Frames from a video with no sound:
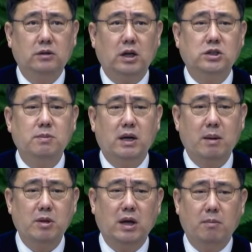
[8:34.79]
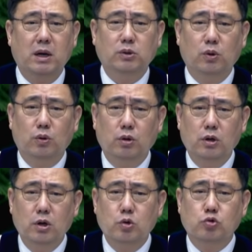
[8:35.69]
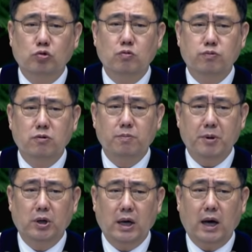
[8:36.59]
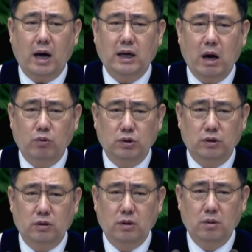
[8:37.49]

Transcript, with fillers: 다시 말하면 아마도 중풍병에 가까운